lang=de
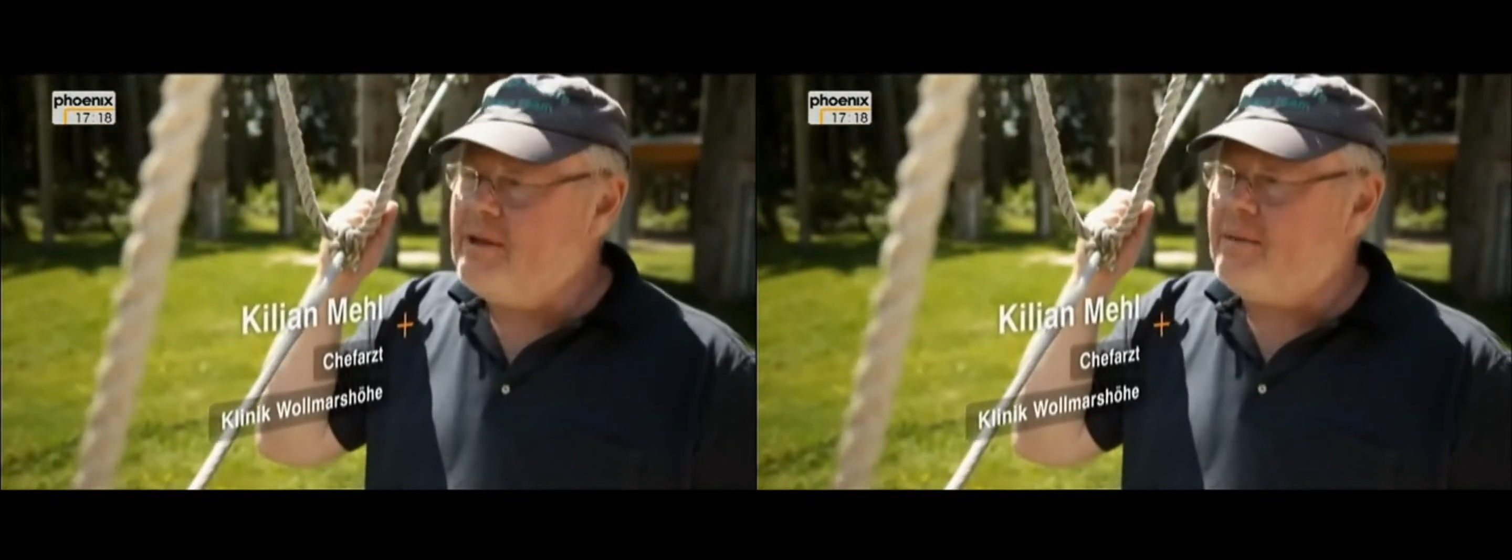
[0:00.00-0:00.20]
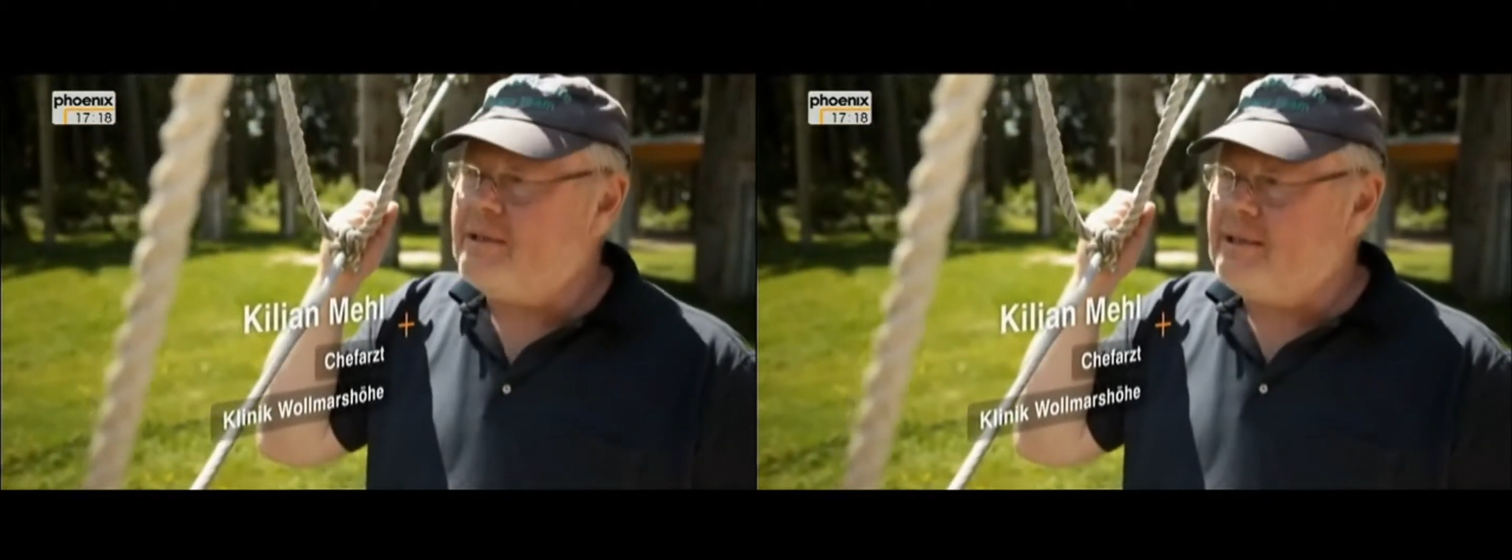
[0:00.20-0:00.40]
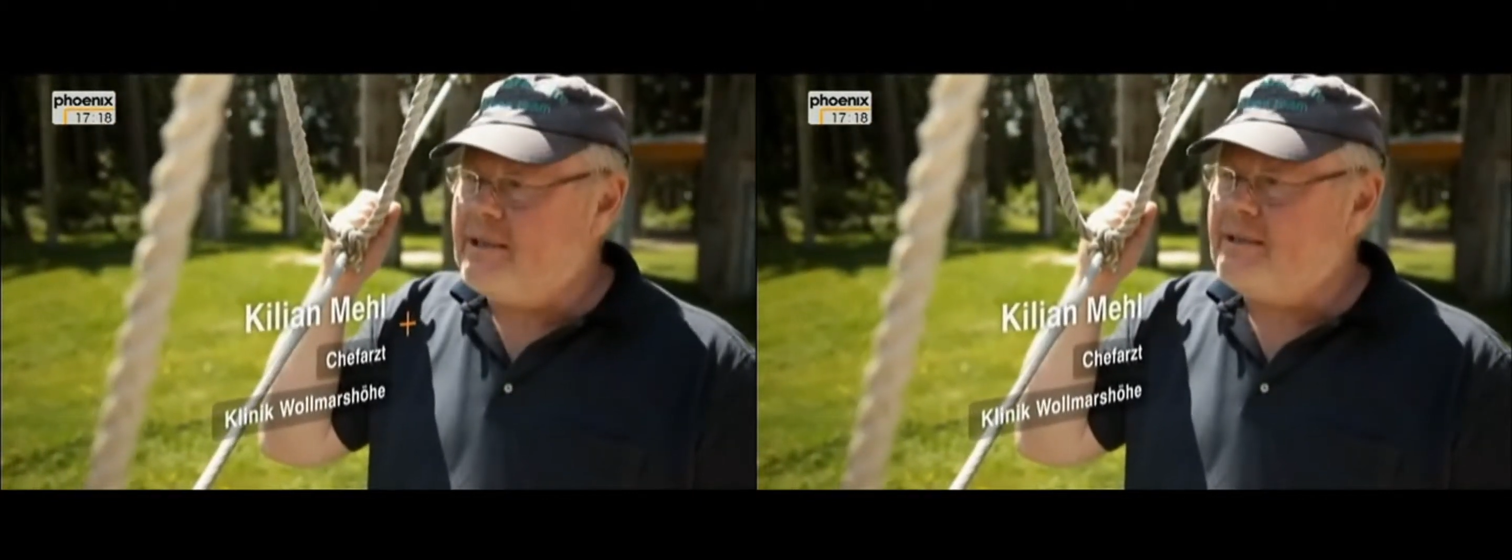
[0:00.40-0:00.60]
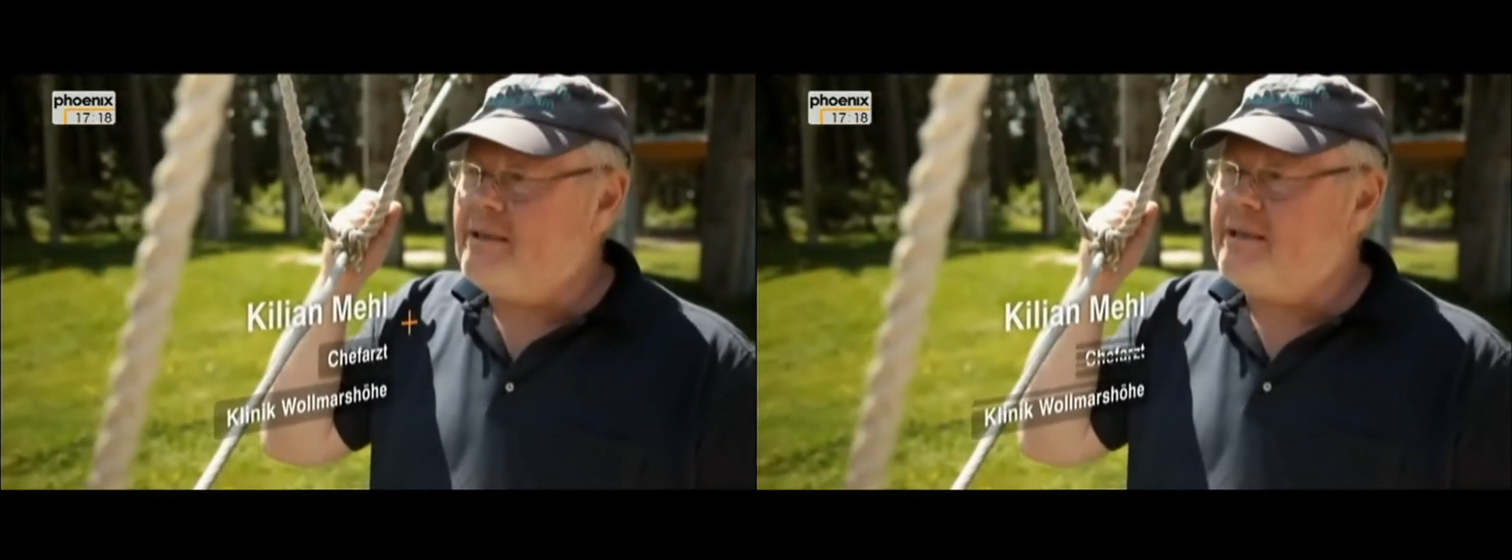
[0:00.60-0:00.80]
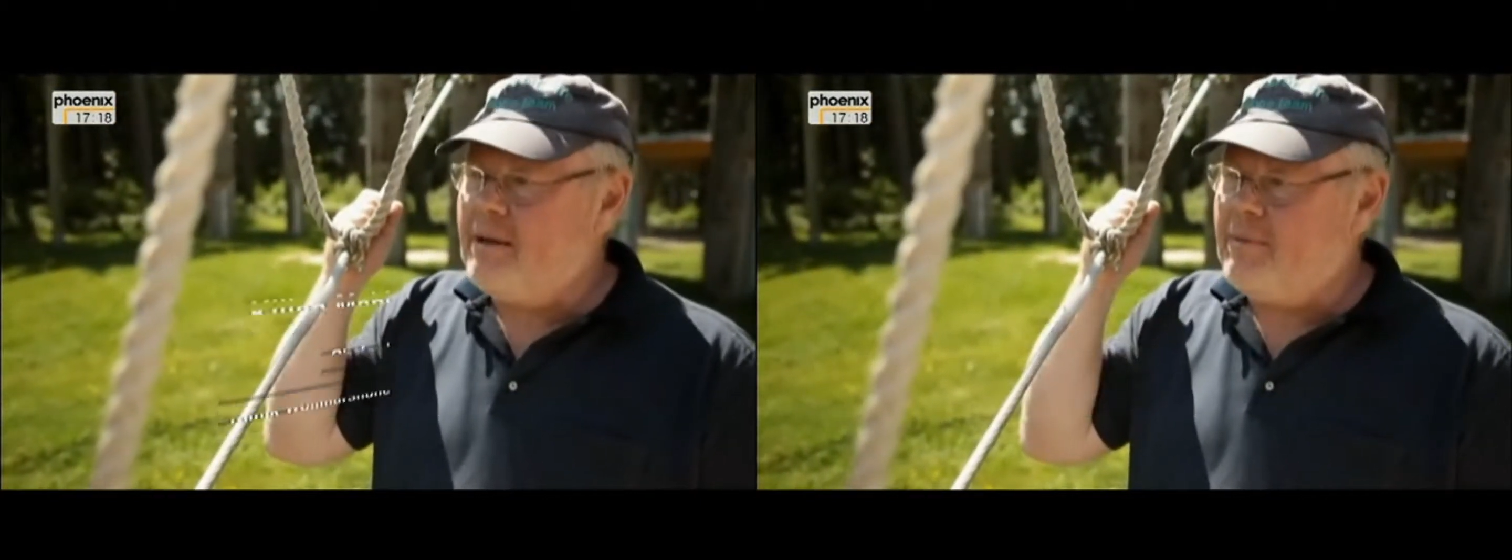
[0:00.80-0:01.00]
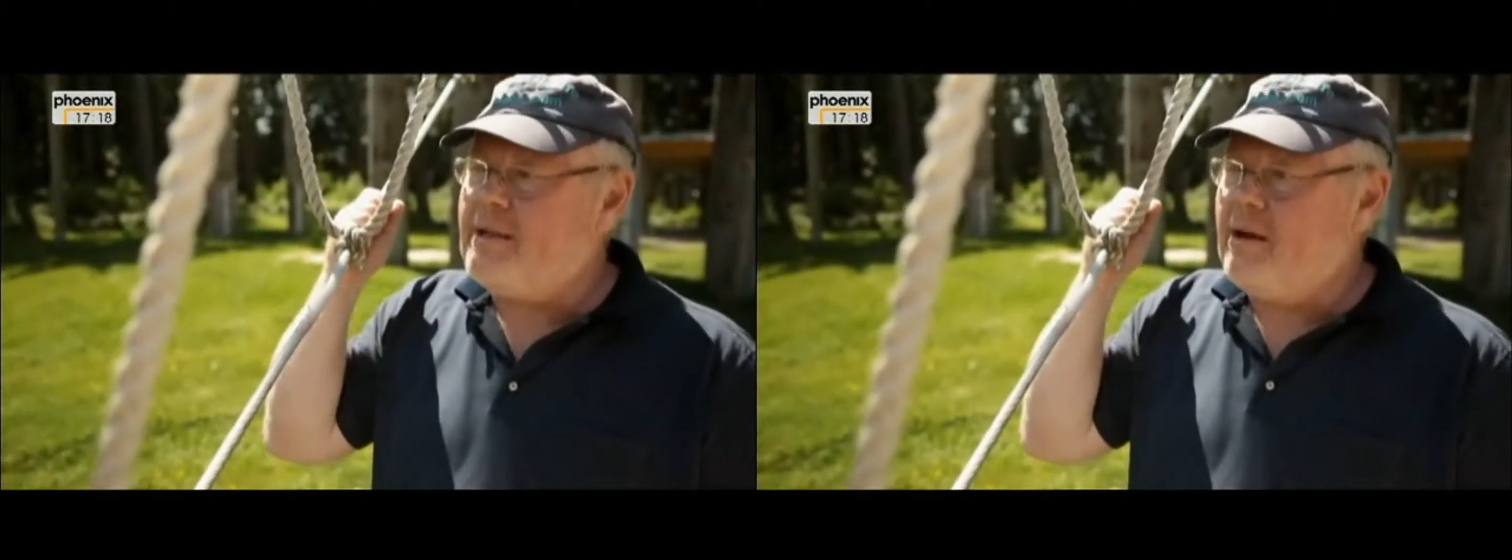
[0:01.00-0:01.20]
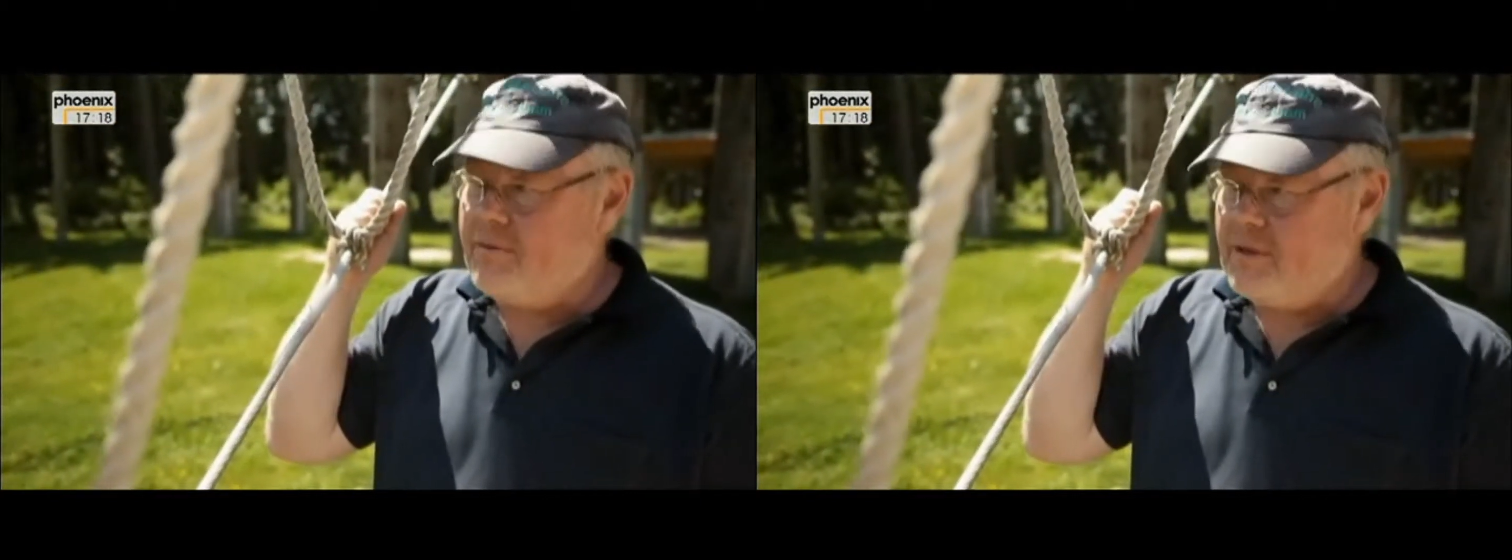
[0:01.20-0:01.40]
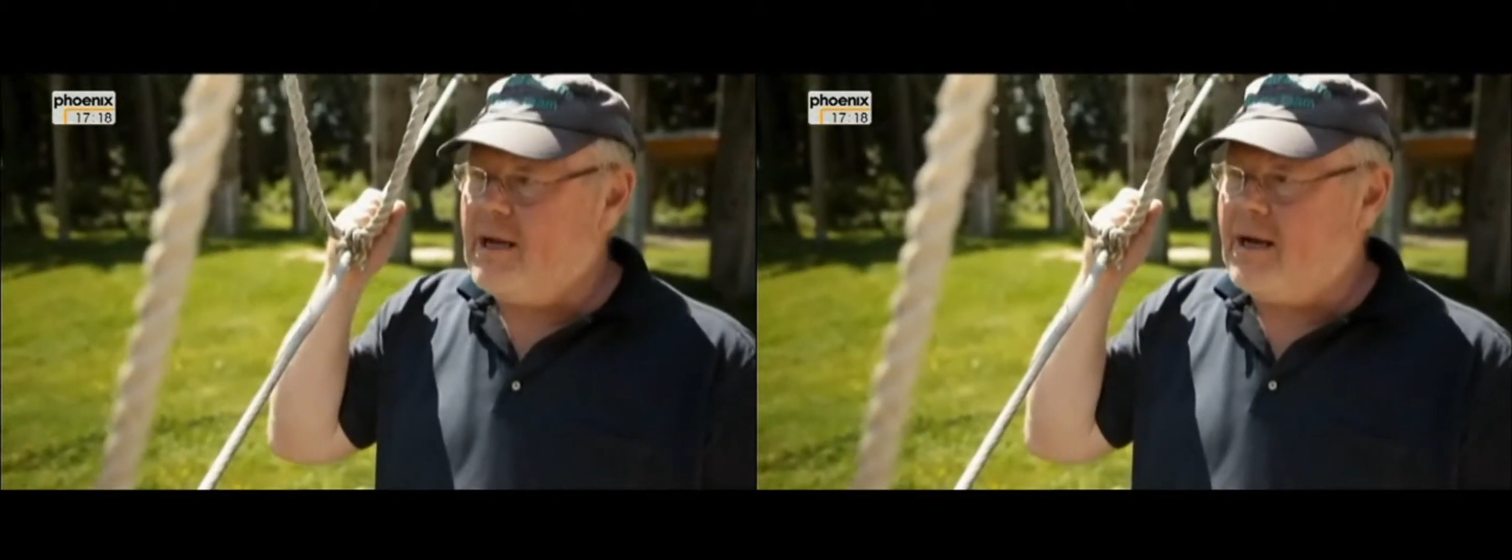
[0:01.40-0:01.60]
aber sie sind jemand, der auf
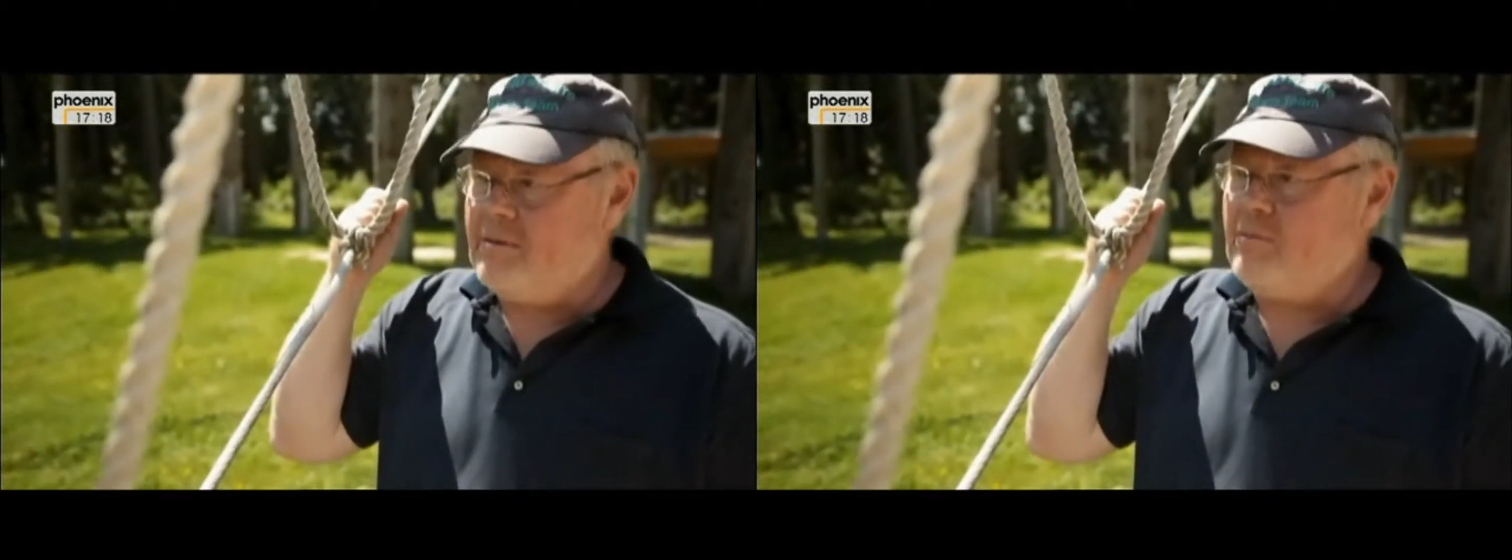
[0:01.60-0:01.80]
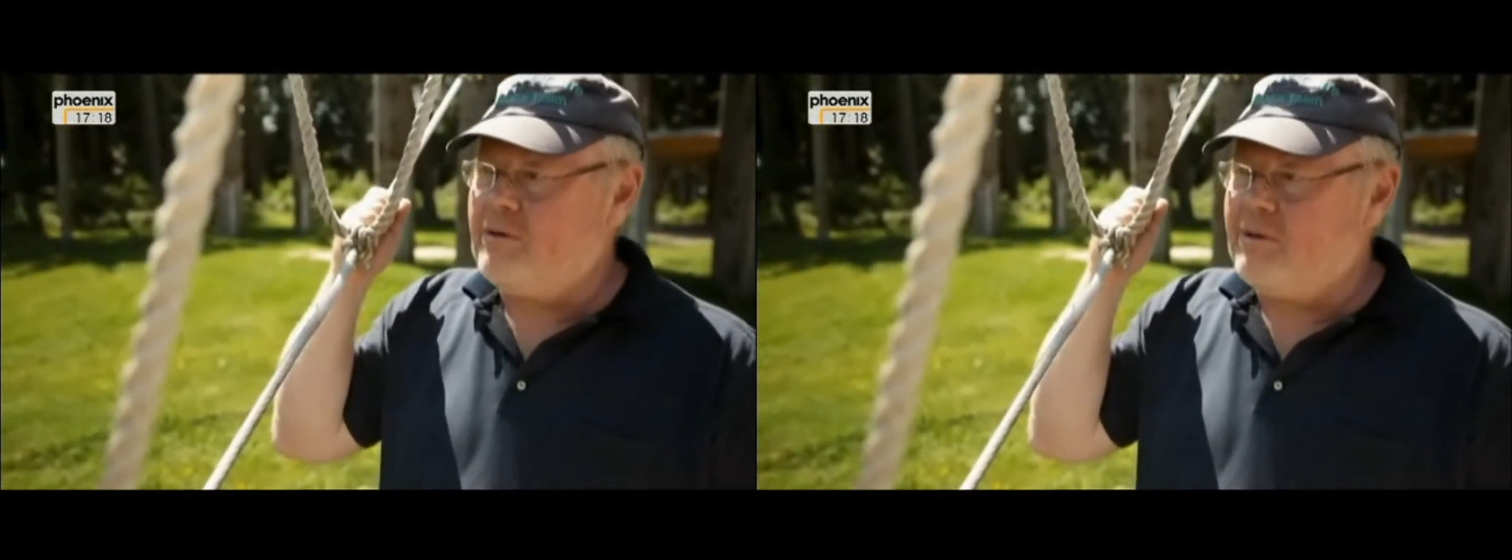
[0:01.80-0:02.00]
sich achten